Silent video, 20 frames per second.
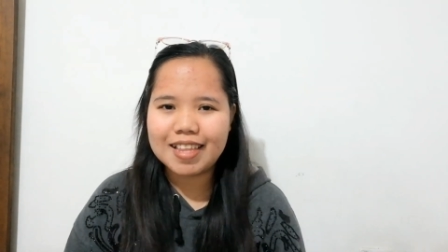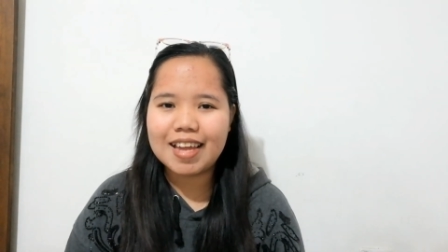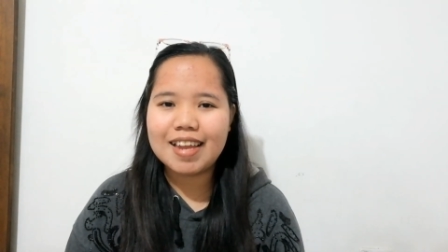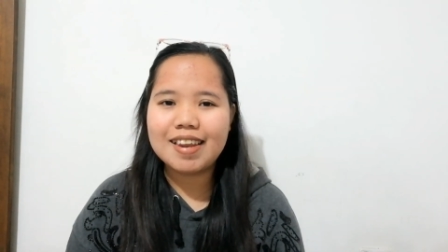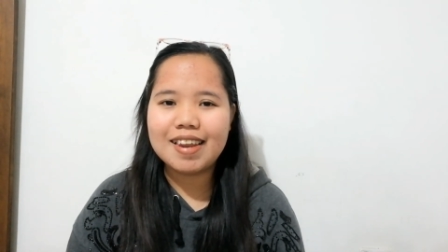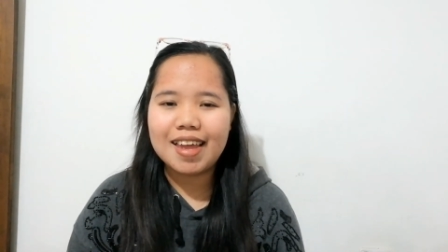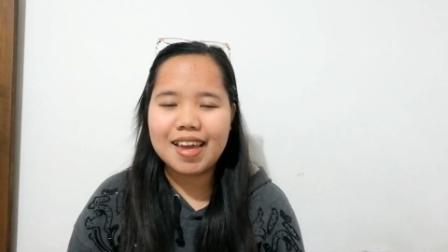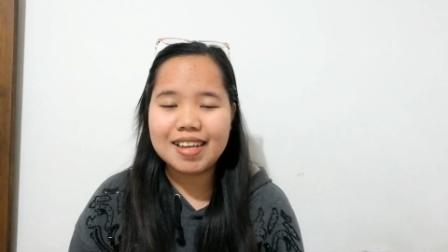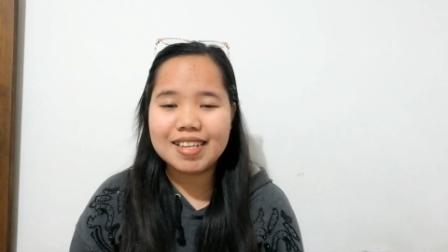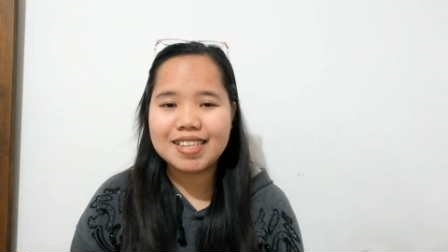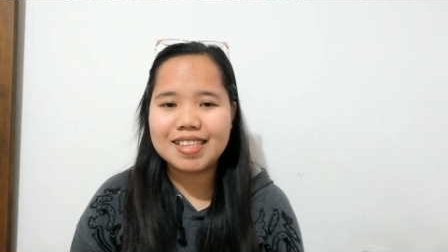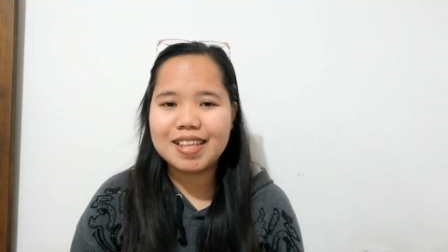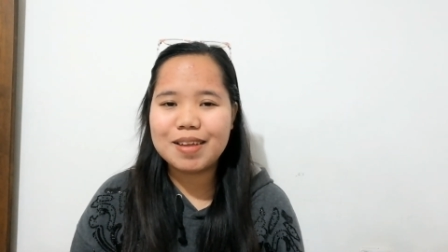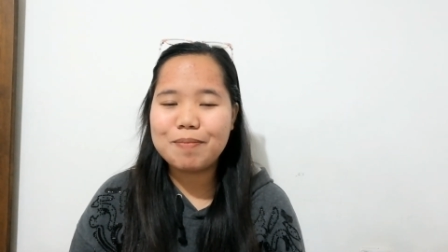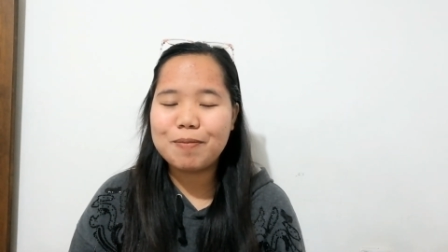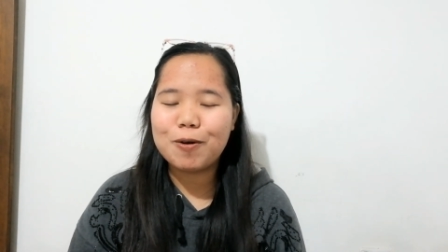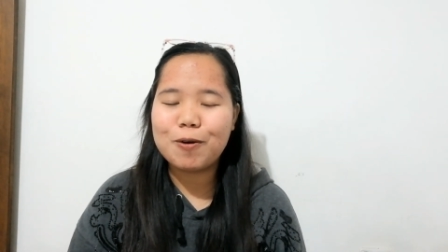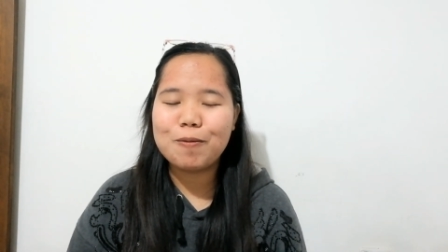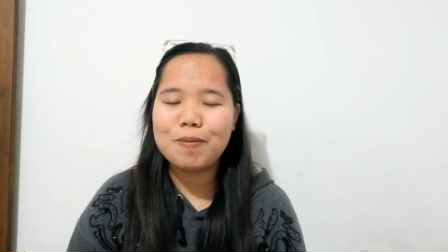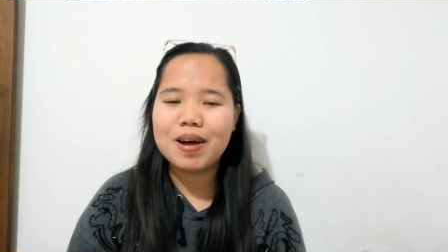Then next
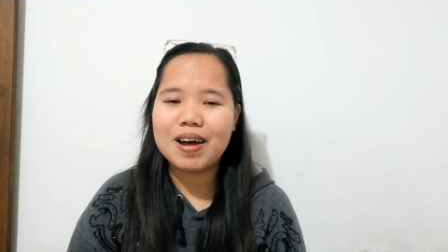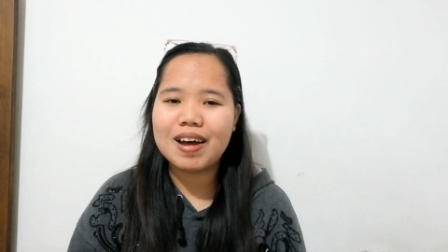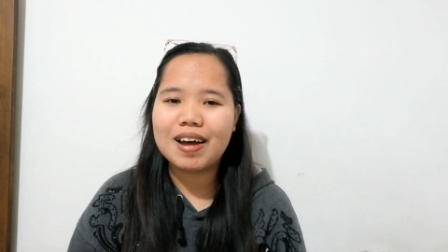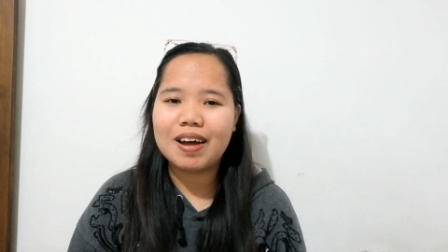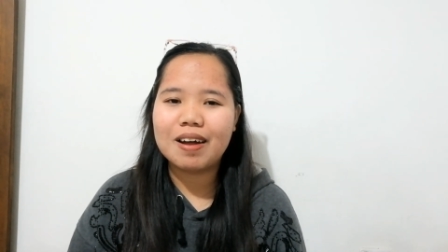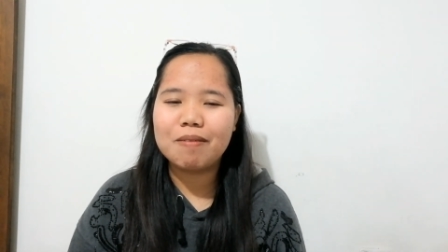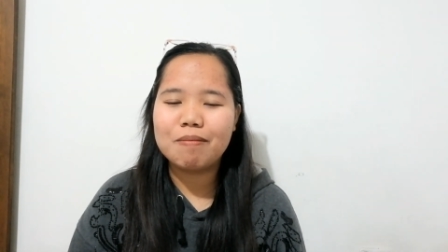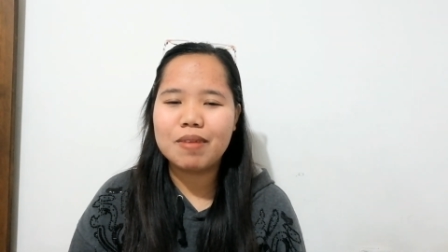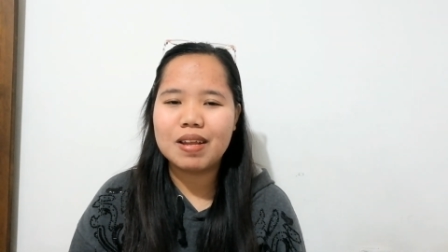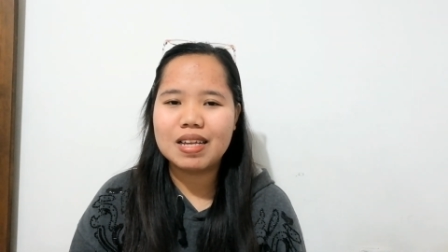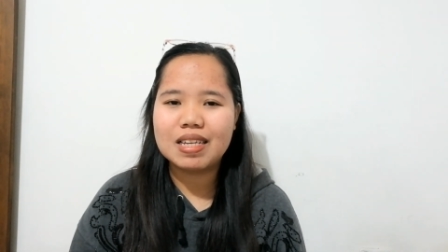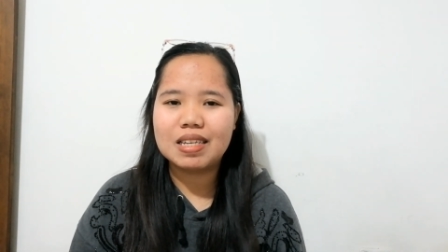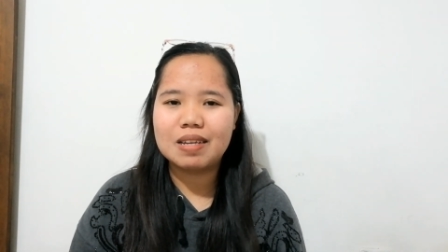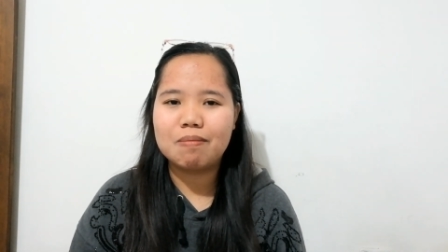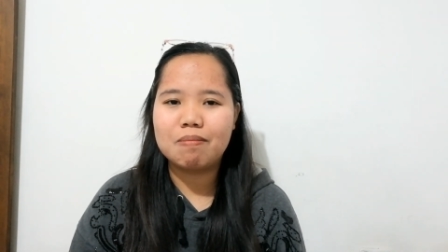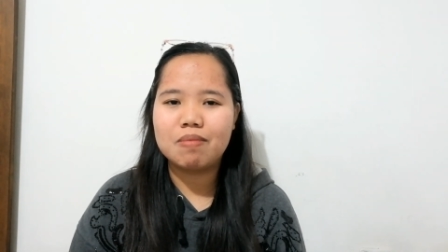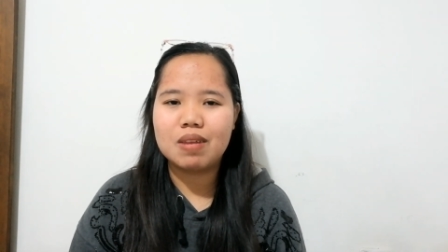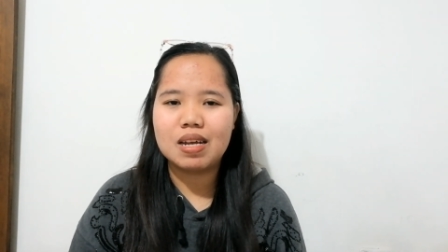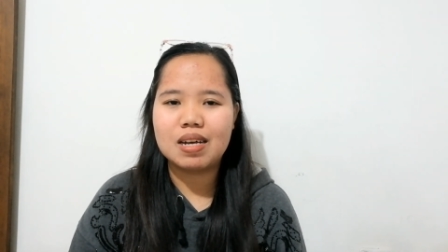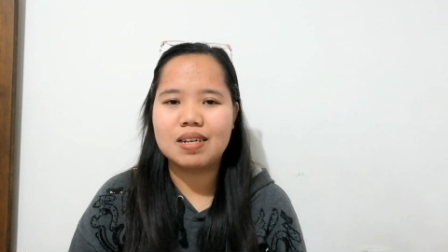tip ko mga
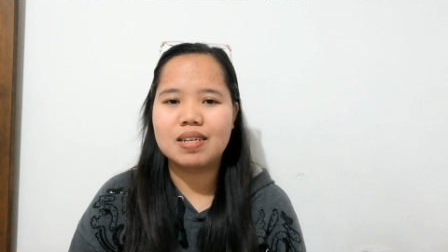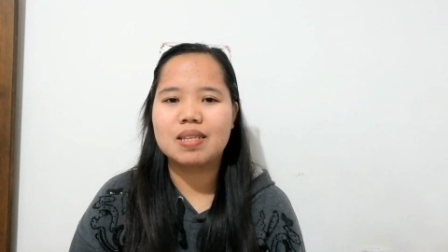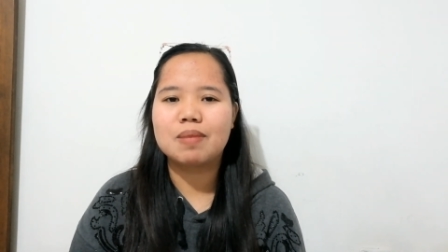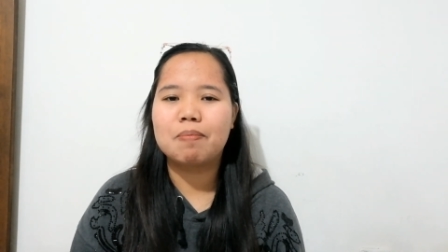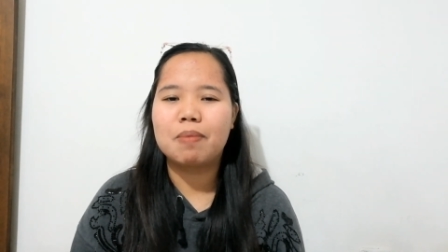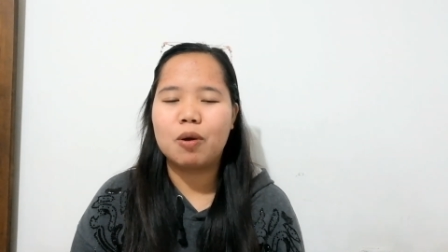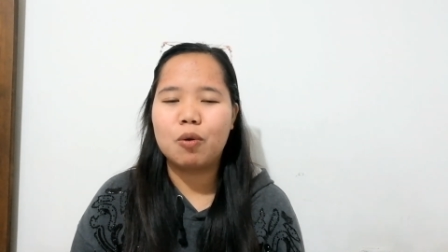ka-blessed vlogs,